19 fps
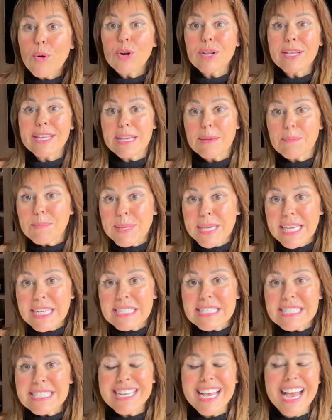porque
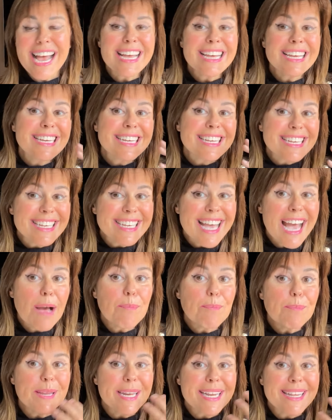piensa que
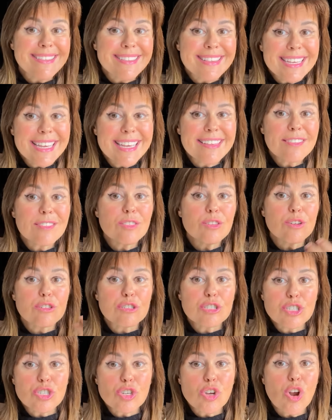aprendiendo
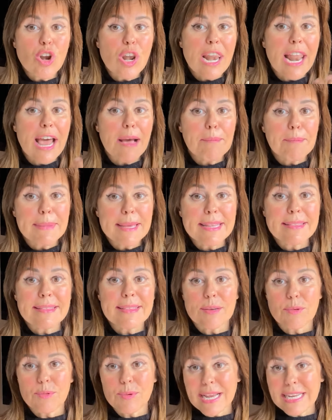
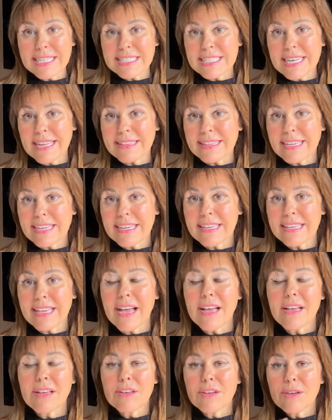solamente una
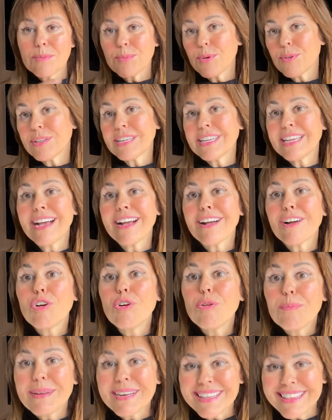estrategia podría
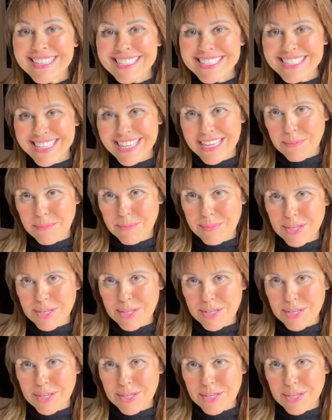convertirse en